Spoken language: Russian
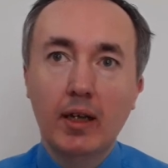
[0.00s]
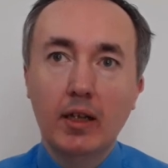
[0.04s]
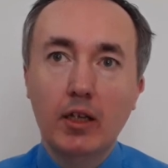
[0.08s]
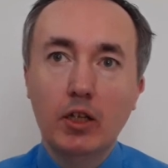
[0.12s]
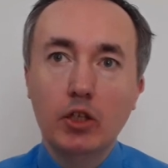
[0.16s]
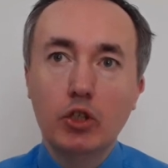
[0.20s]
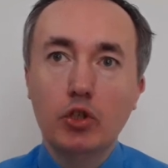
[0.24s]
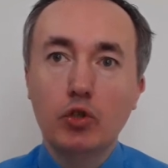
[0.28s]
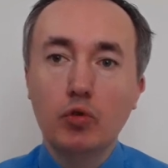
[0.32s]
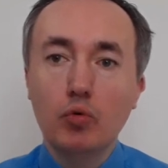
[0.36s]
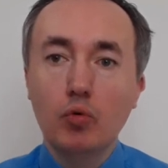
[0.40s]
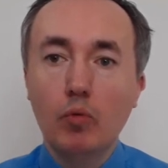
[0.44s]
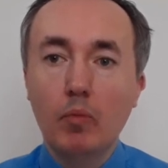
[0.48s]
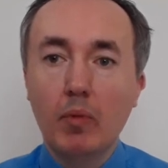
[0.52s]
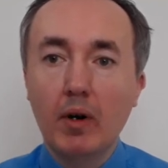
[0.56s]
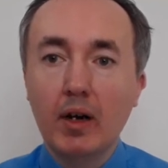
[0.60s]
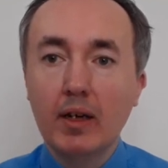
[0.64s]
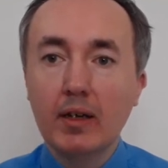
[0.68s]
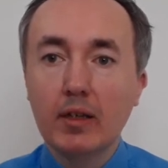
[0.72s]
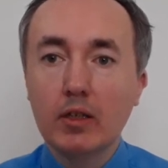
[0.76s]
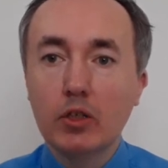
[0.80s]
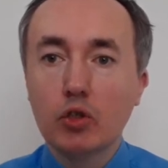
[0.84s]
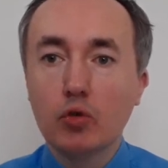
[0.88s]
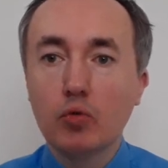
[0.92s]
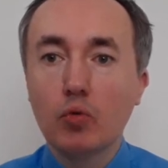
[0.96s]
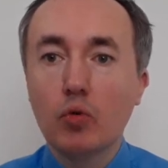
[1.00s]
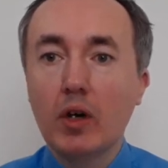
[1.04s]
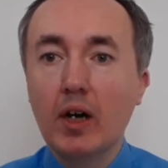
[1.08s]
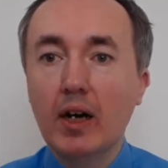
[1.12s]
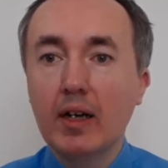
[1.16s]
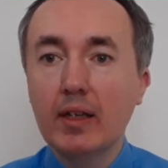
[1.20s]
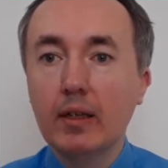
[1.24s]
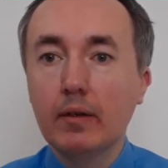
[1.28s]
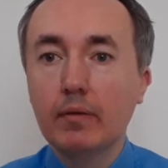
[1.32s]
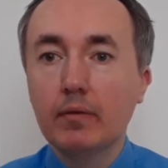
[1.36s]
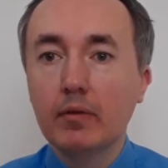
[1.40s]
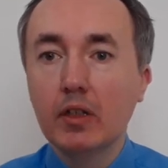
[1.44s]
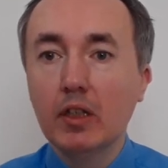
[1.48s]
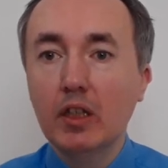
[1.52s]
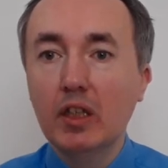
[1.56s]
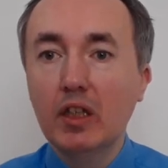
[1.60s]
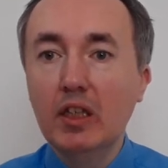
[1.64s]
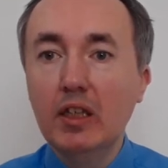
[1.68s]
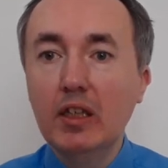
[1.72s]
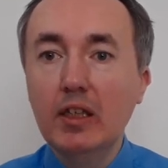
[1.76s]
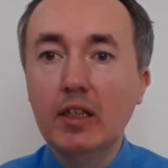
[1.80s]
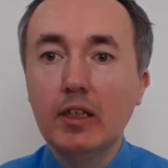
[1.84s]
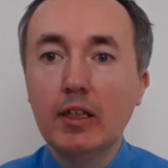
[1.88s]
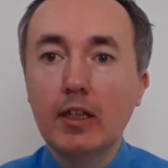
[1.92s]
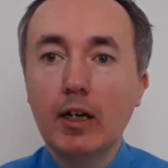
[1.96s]
изюма, цукатов
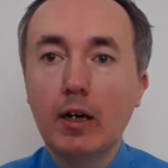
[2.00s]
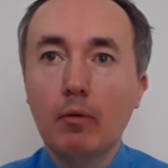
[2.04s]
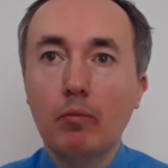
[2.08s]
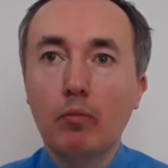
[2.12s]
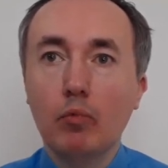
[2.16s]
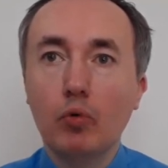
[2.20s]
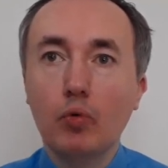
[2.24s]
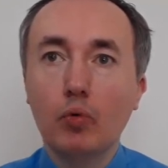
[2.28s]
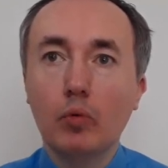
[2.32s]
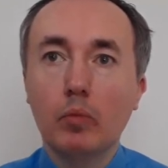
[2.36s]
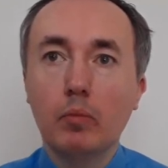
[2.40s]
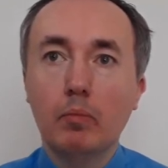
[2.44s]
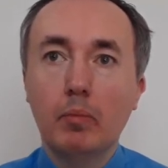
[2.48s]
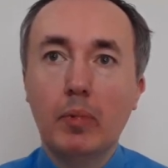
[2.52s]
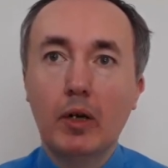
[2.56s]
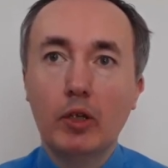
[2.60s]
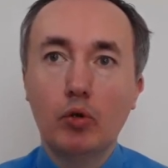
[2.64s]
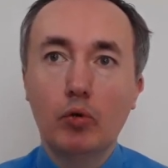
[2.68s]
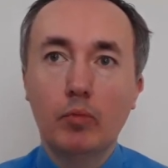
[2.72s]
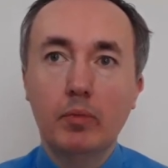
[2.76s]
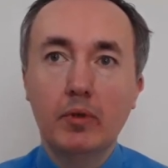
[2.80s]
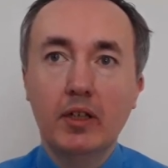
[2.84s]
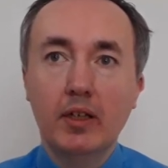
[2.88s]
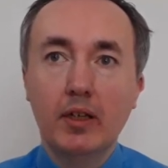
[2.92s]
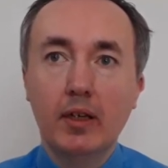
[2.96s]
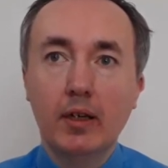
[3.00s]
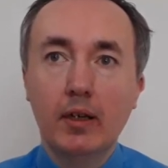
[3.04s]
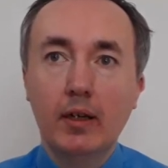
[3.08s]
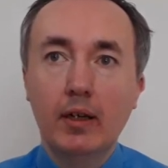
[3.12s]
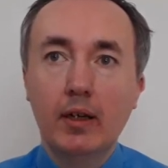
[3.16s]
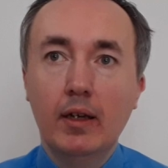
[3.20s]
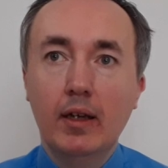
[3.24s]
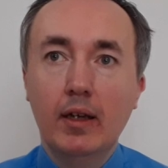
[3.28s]
и тому подобное